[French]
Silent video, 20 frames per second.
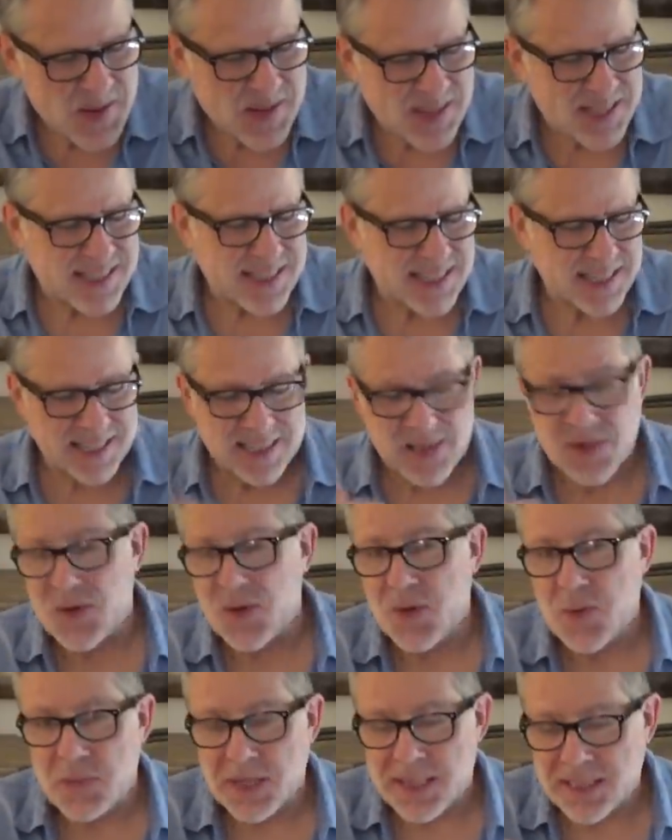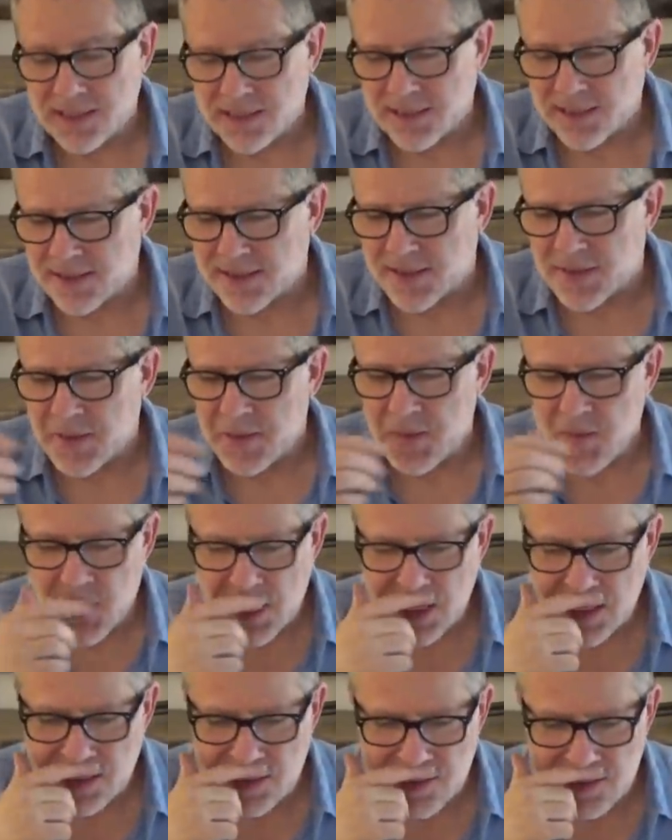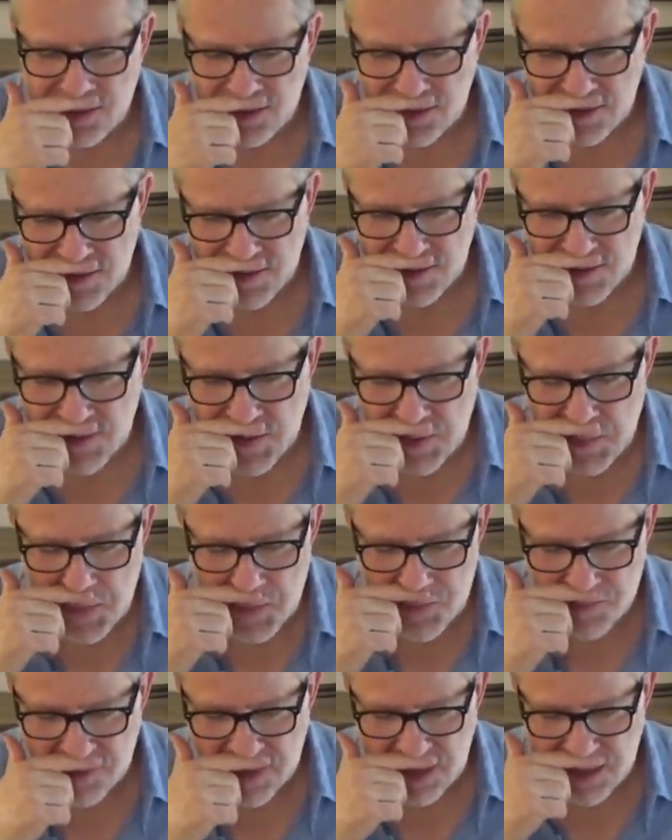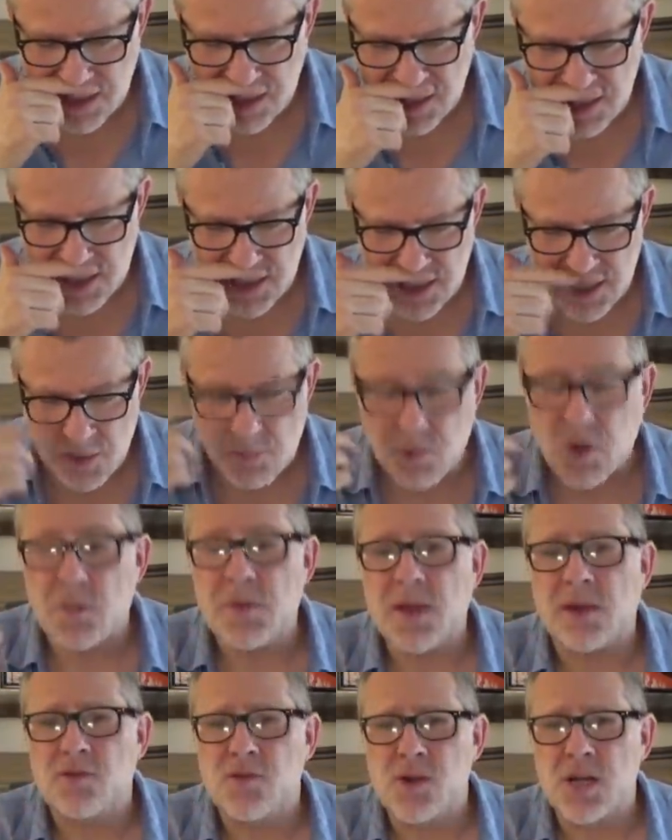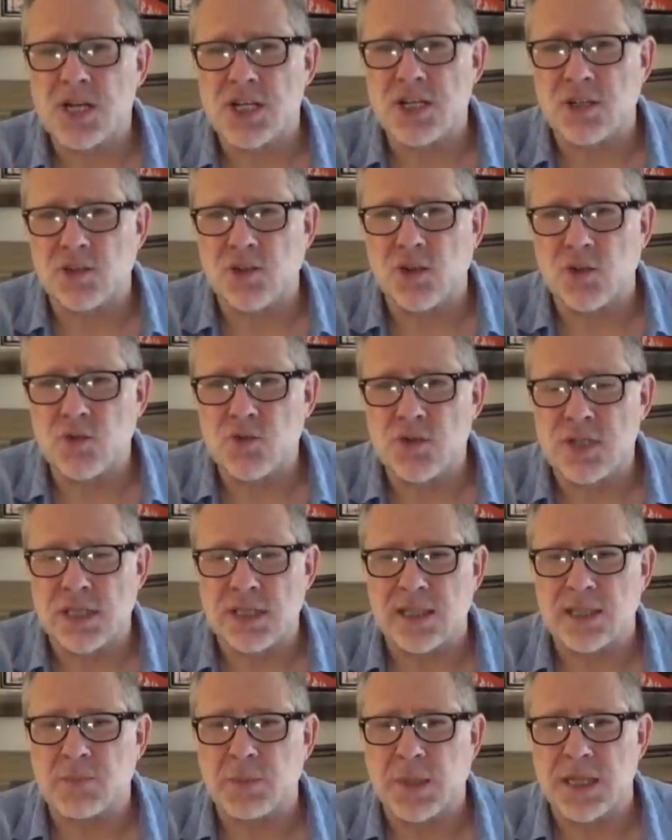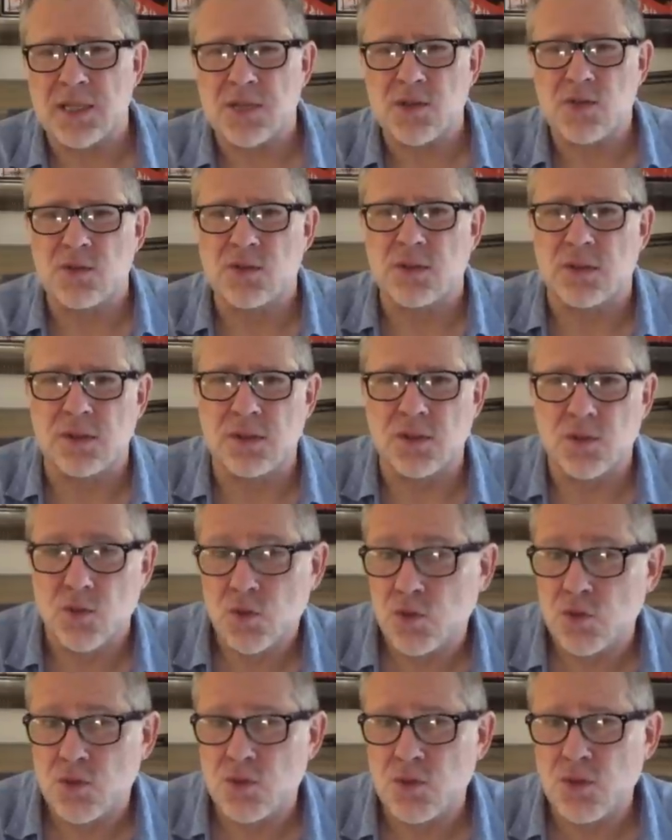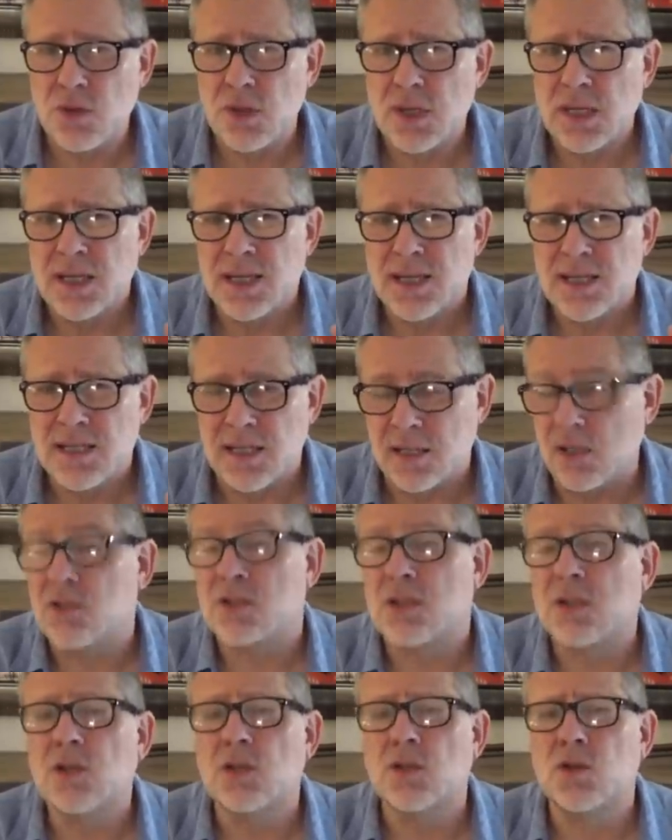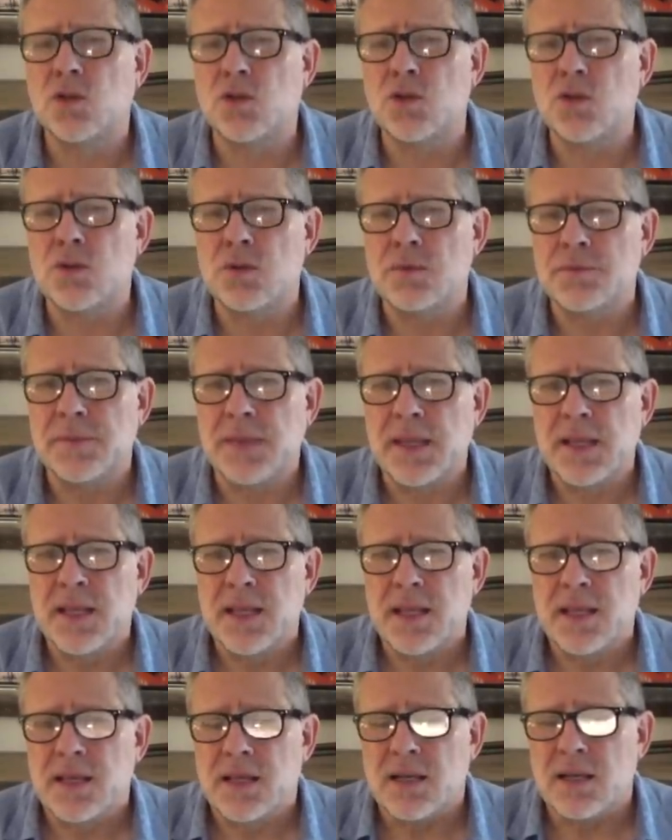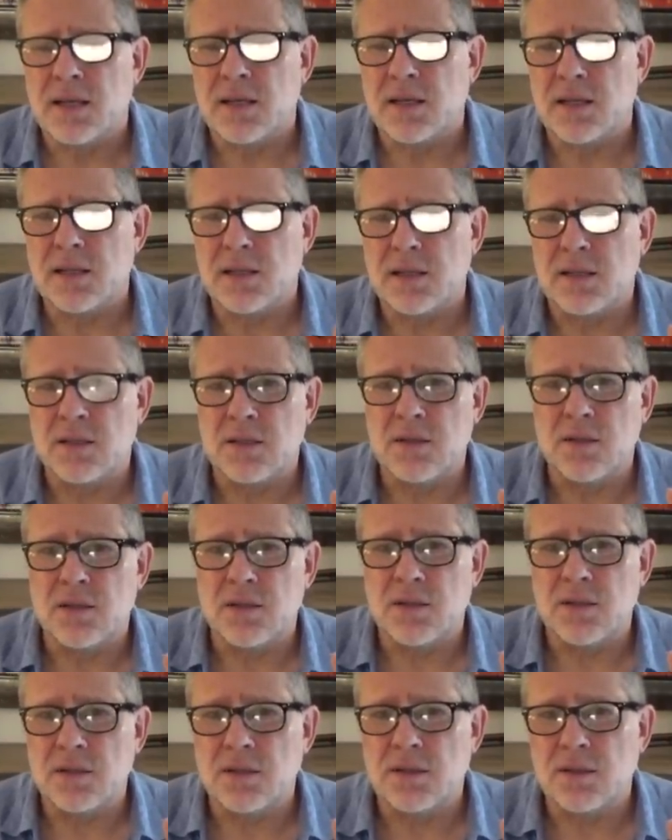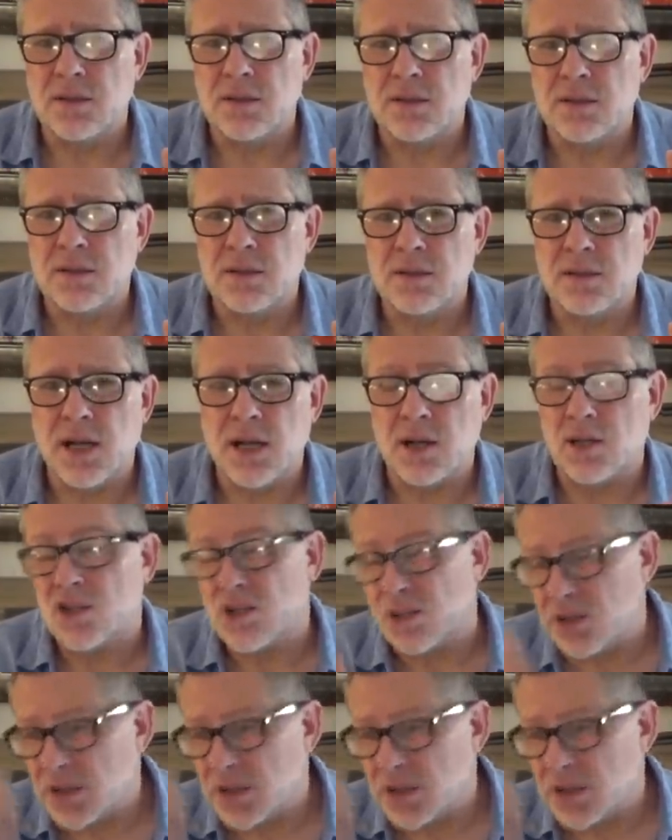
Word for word: c'est rigolo parce que moi, euh, la première fois que j'ai entendu cette expression euh, tutu, c'est dans San Antonio. alors, j'en